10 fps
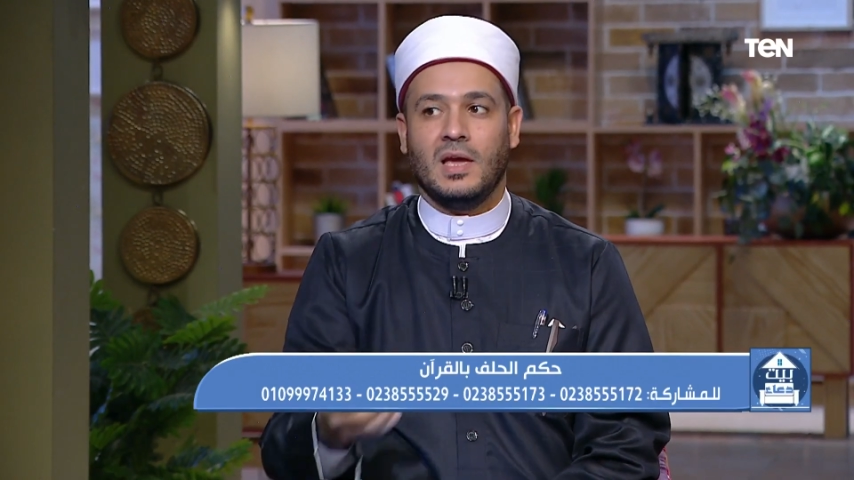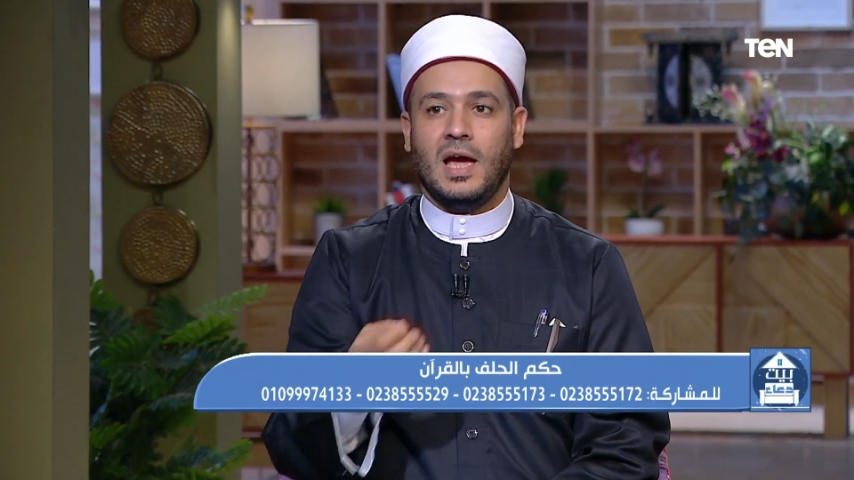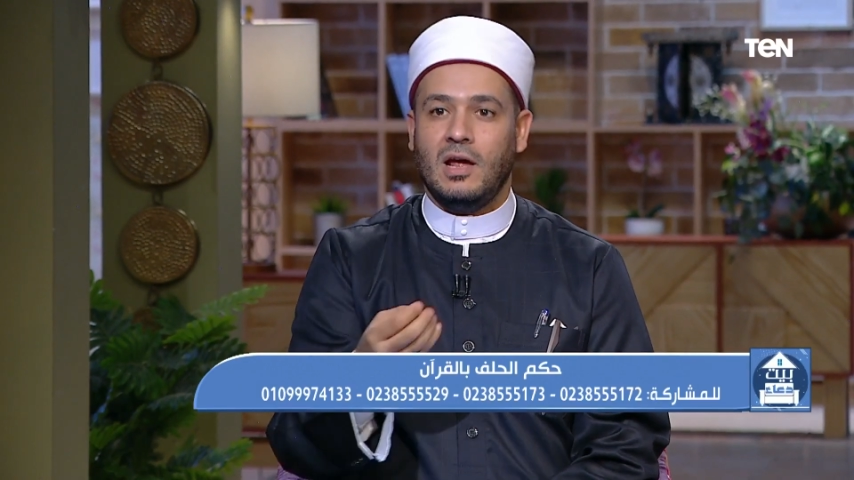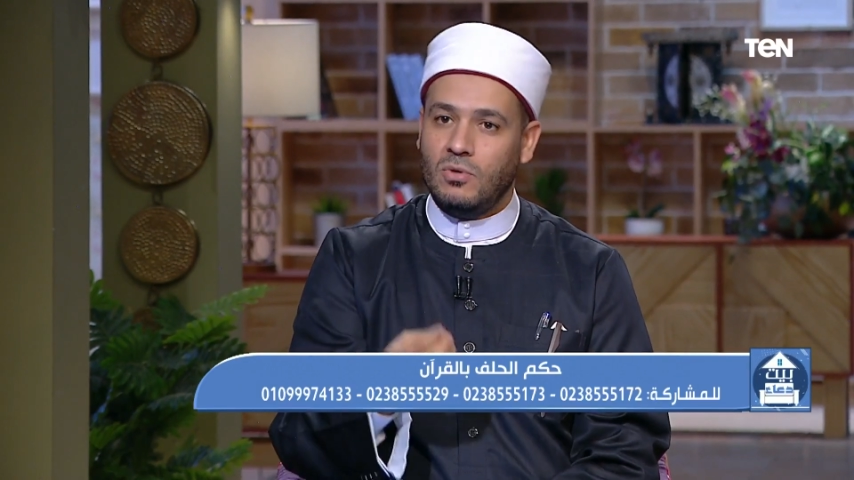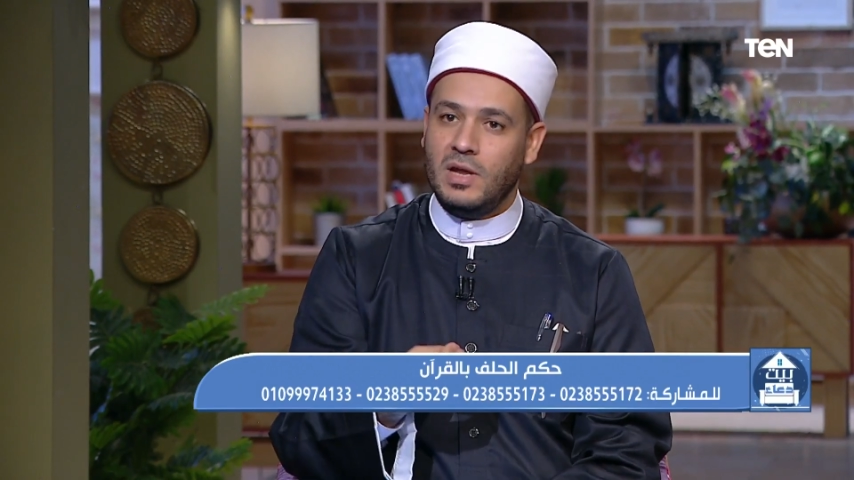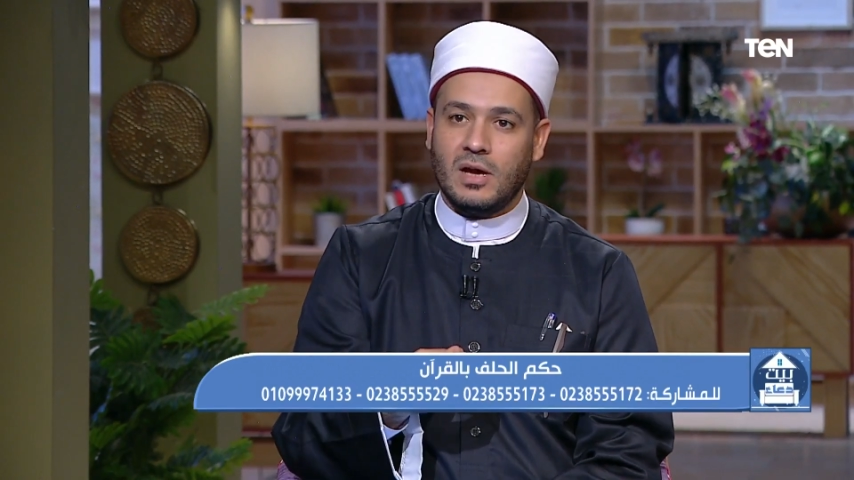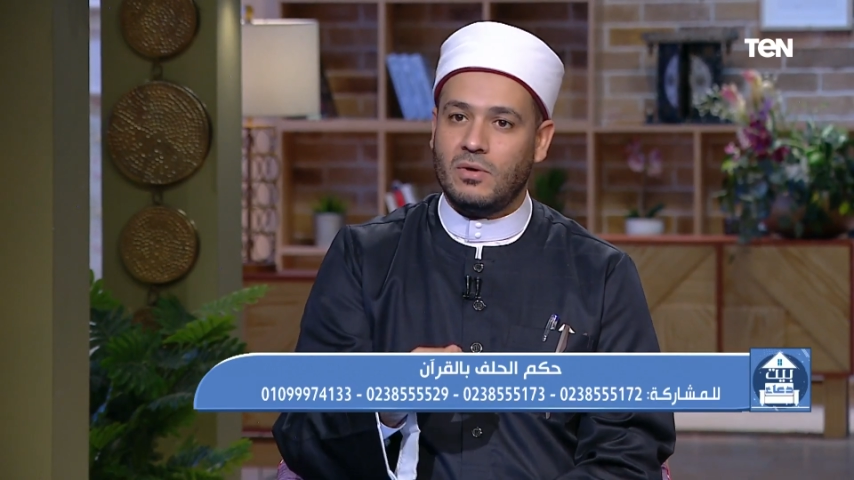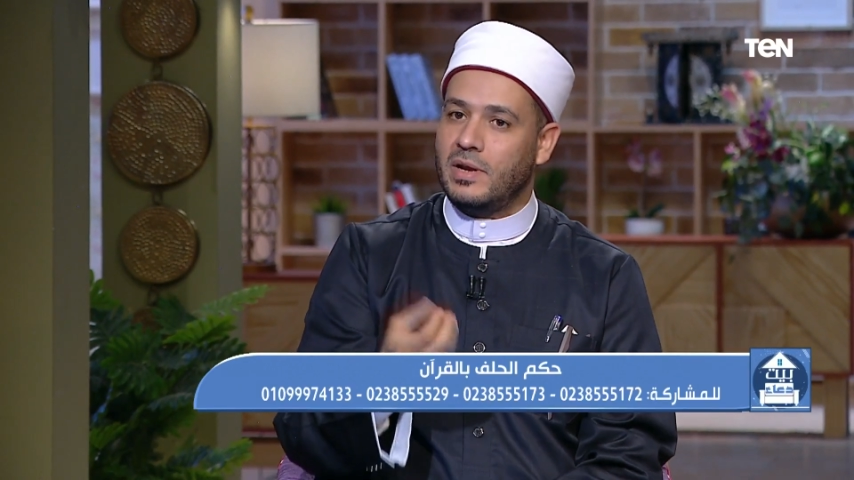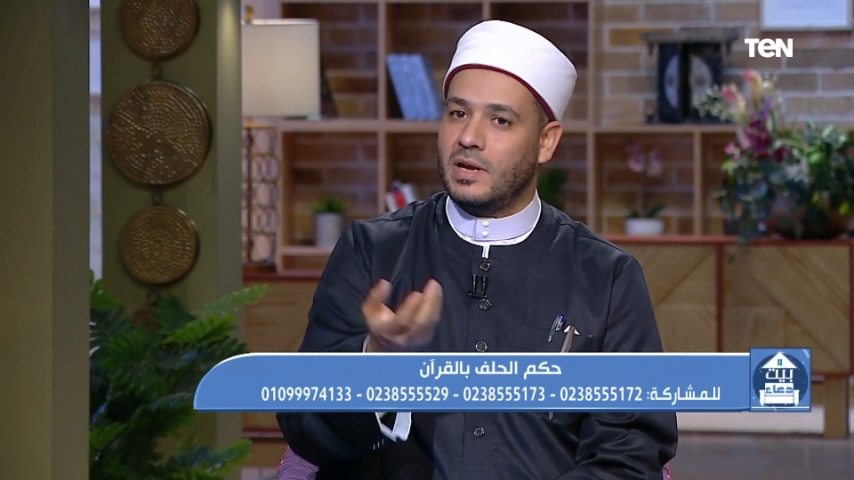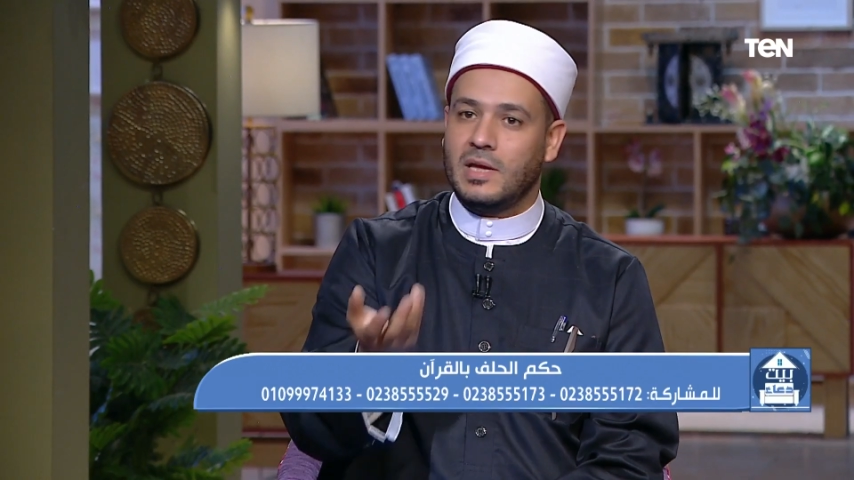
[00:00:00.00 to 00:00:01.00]
قالوا ليه يا
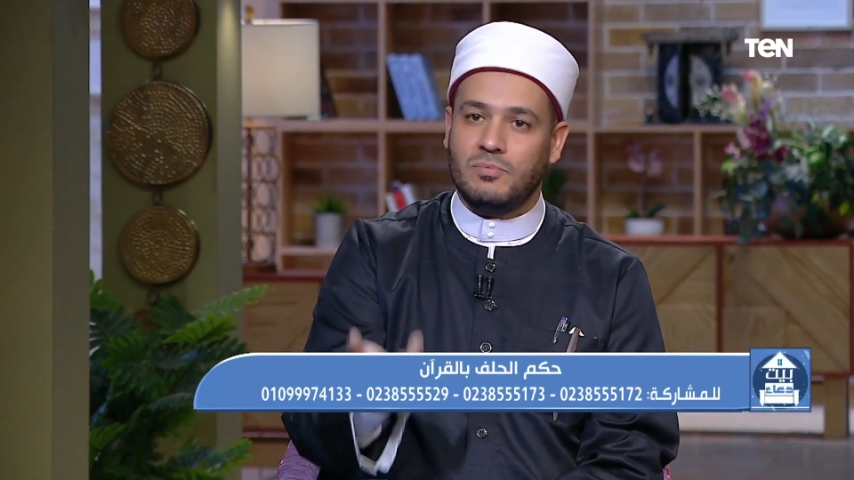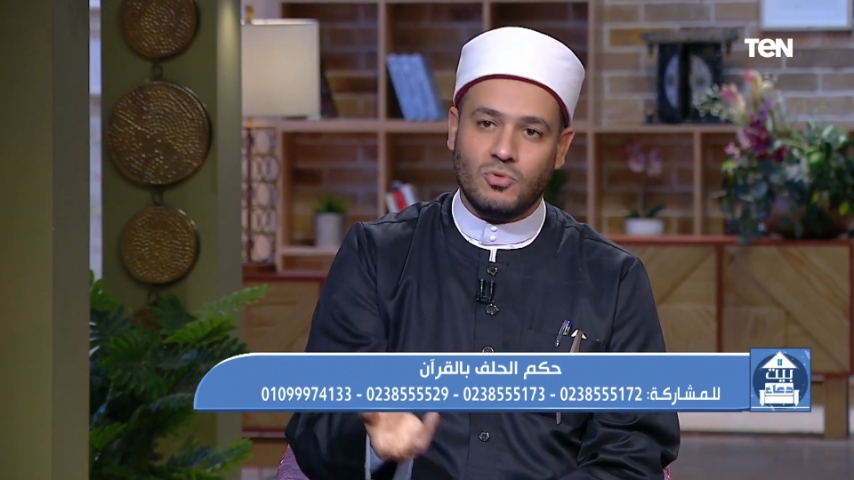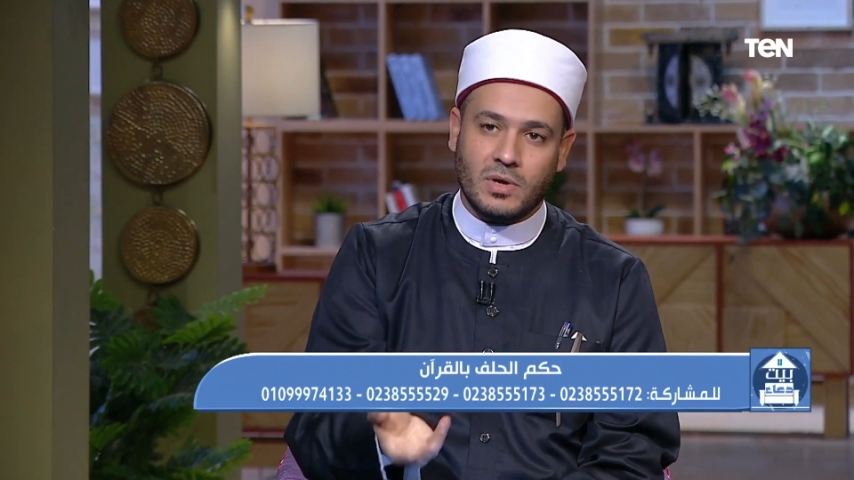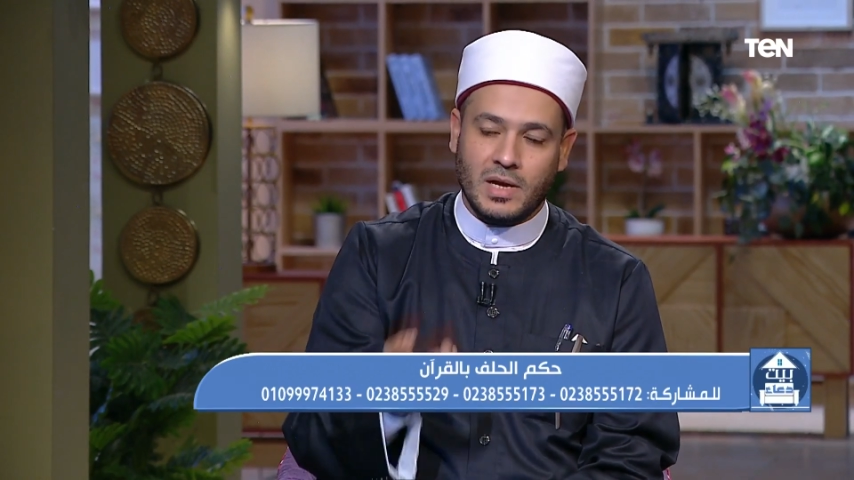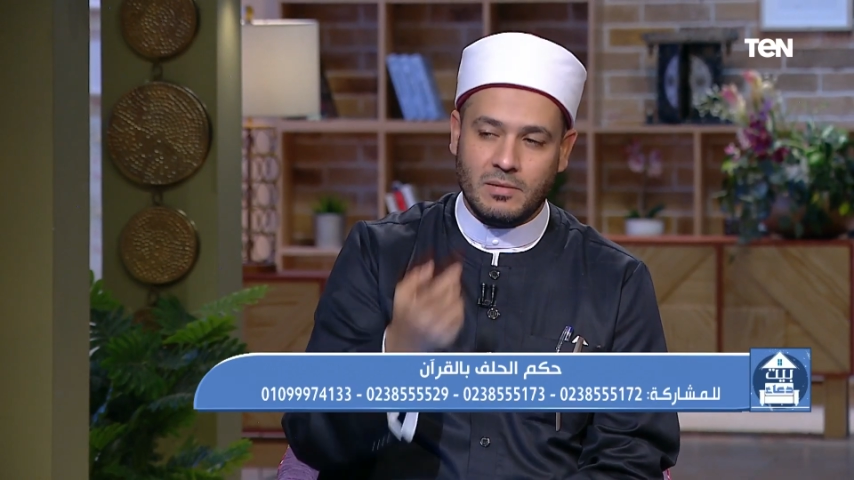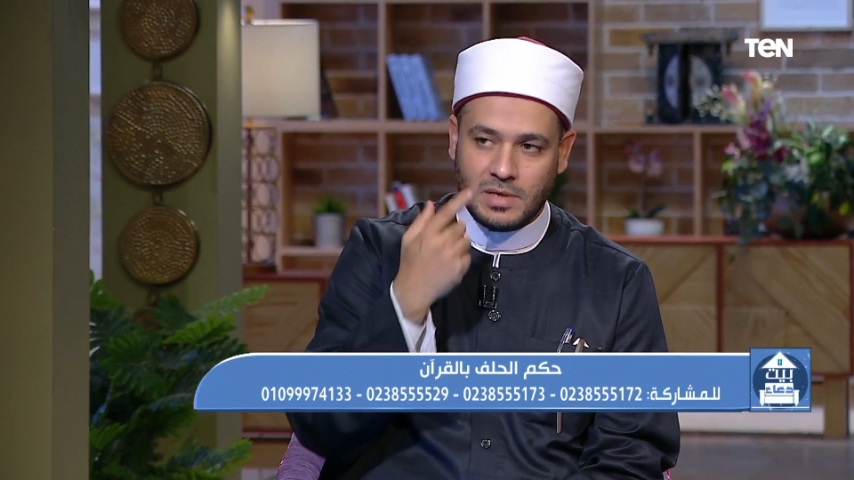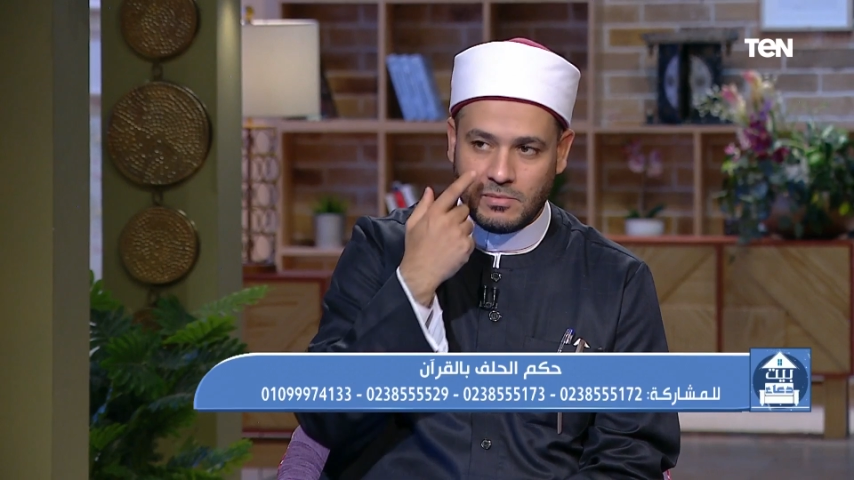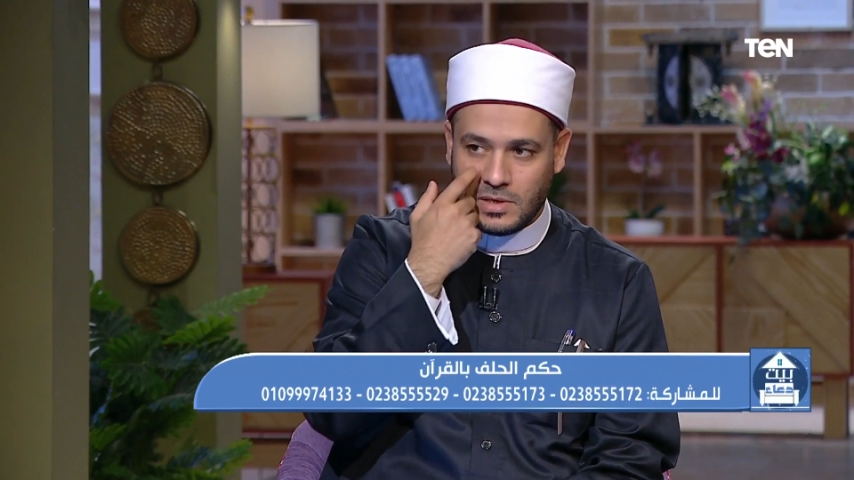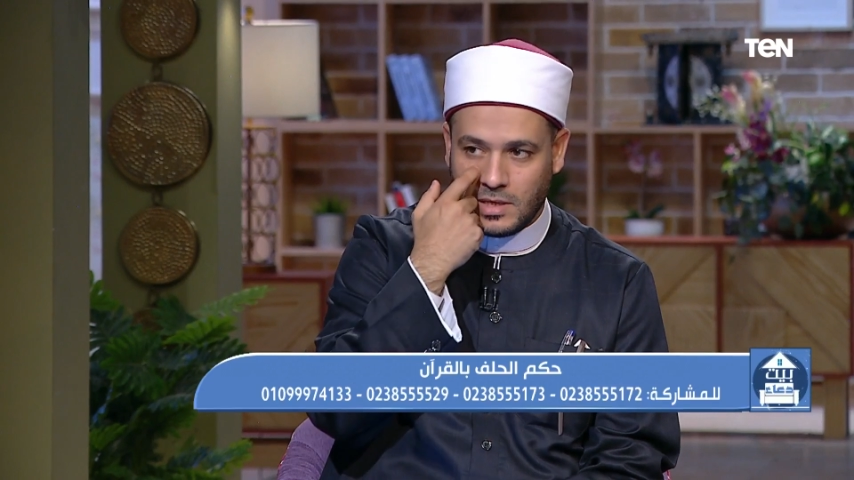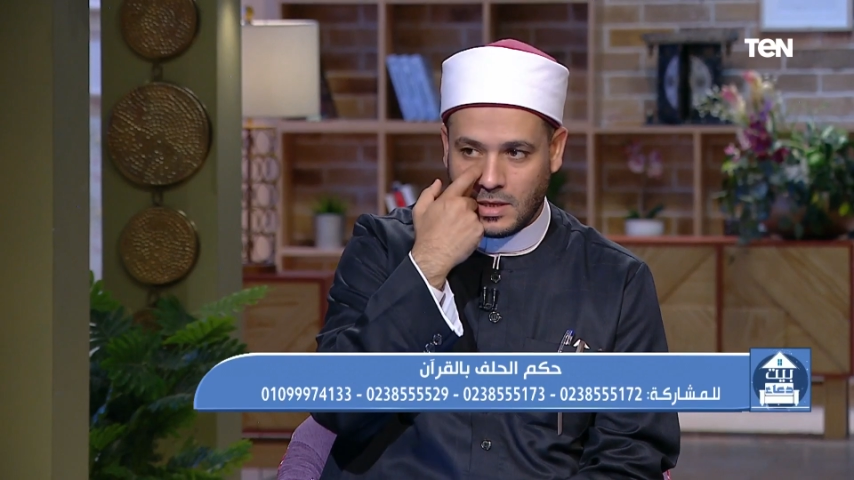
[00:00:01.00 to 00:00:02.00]
اخوانا جبتوا الكلام ده
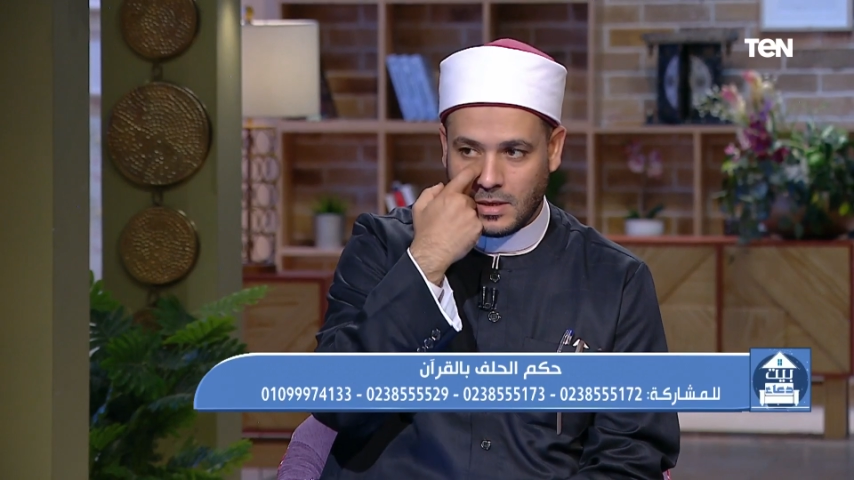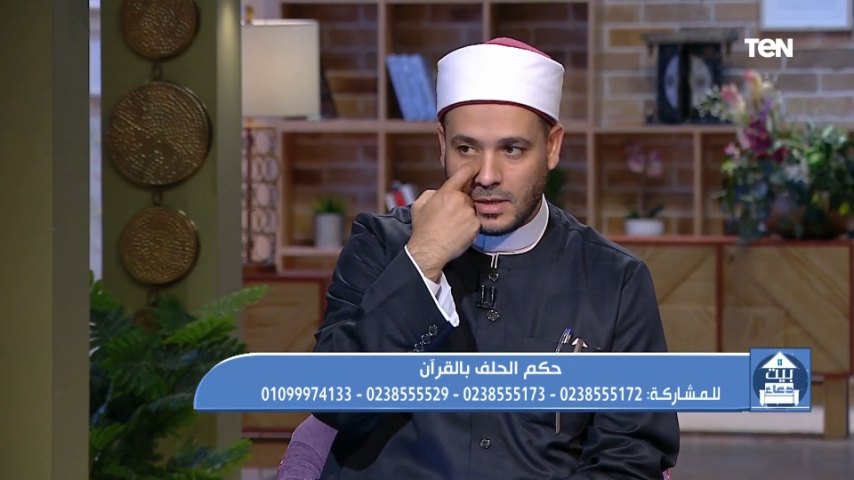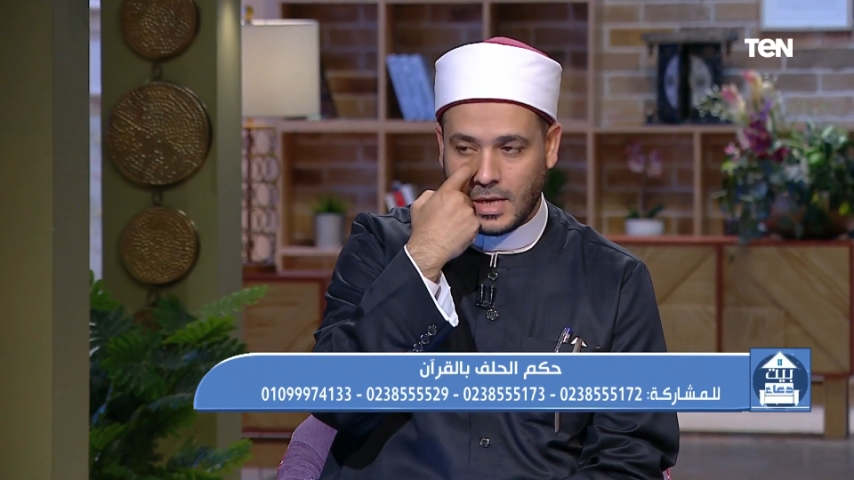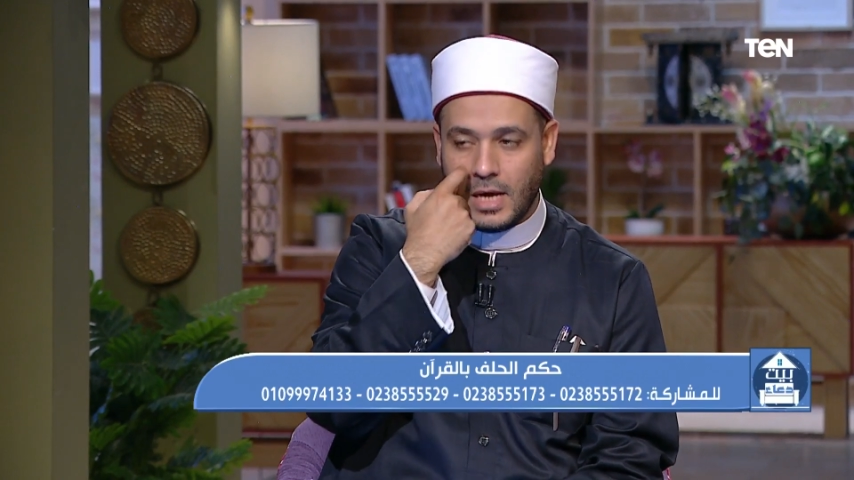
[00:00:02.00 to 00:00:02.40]
منين